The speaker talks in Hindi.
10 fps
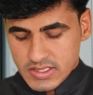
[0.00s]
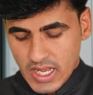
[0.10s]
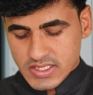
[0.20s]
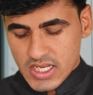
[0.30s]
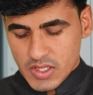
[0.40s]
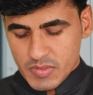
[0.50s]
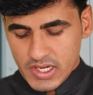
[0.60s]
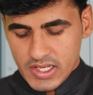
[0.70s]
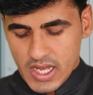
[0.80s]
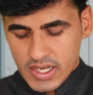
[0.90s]
साथ साथ हमने
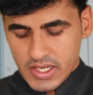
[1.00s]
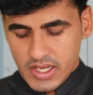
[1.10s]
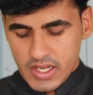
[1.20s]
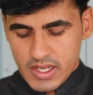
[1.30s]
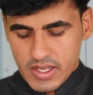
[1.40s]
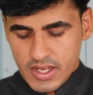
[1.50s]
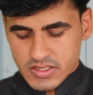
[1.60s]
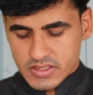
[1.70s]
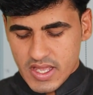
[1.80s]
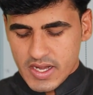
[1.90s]
लिखा कि
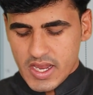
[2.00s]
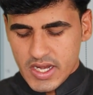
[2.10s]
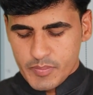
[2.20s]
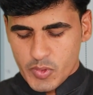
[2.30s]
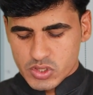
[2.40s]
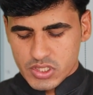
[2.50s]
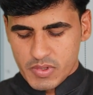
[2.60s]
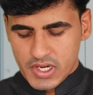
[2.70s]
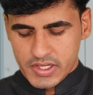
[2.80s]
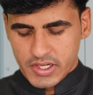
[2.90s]
इज देर एनी
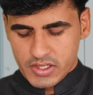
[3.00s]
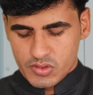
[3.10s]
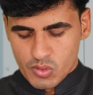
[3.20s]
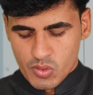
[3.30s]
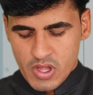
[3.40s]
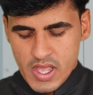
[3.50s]
पॉसिबिलिटी टू